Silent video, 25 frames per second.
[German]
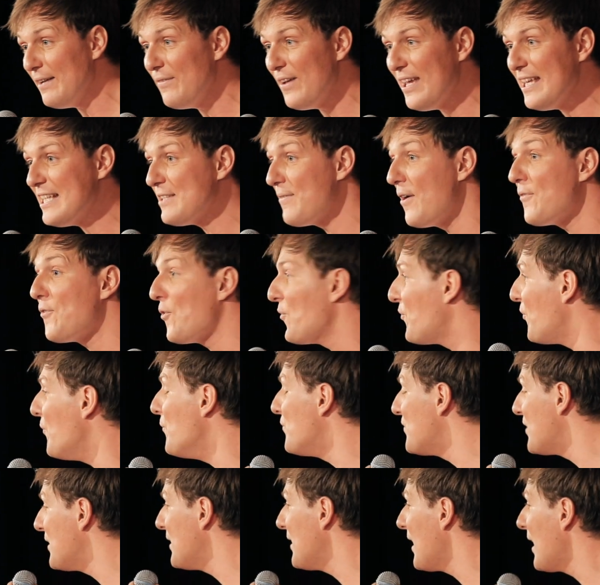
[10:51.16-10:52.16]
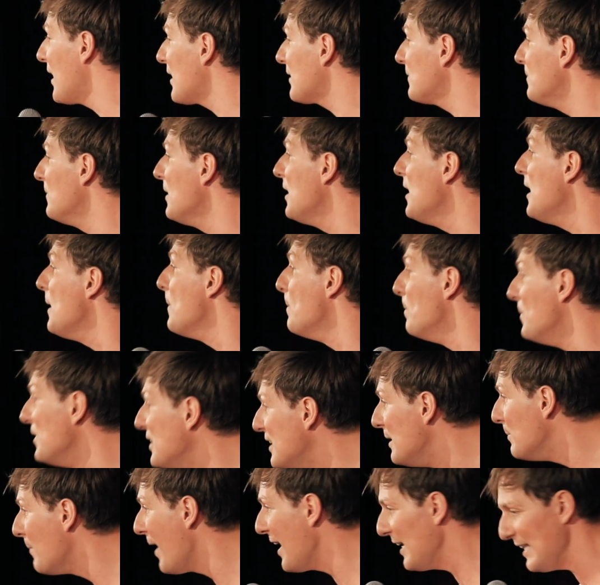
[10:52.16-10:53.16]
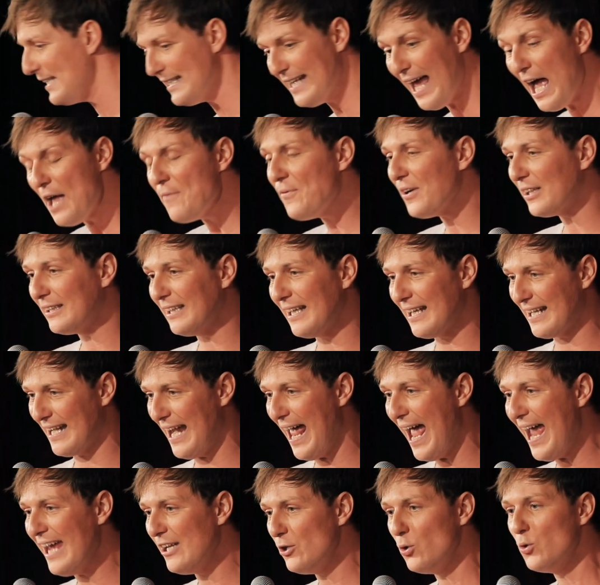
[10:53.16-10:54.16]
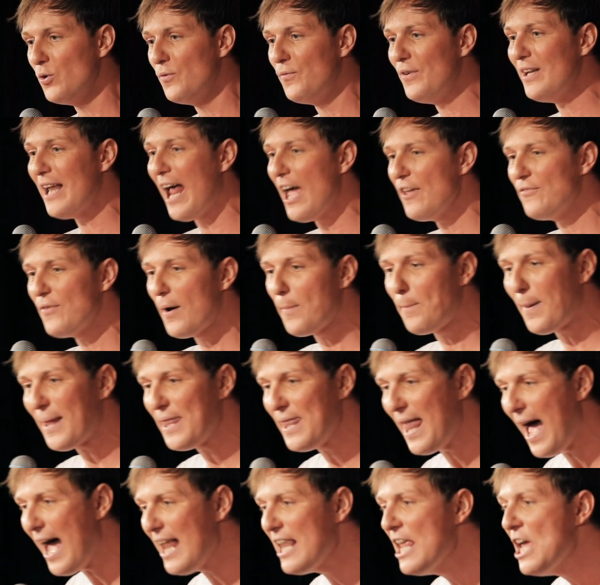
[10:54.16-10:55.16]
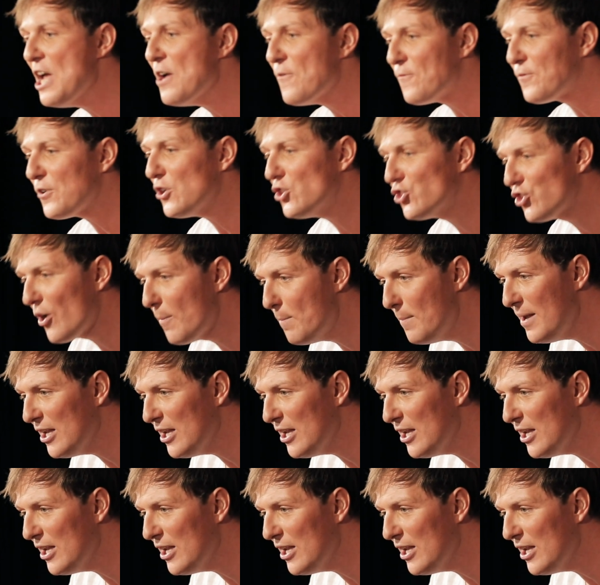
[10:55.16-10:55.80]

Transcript: Rewe ist, war vor 15 Jahren minimal. Ich gehe einfach da rein und will einfach banal frische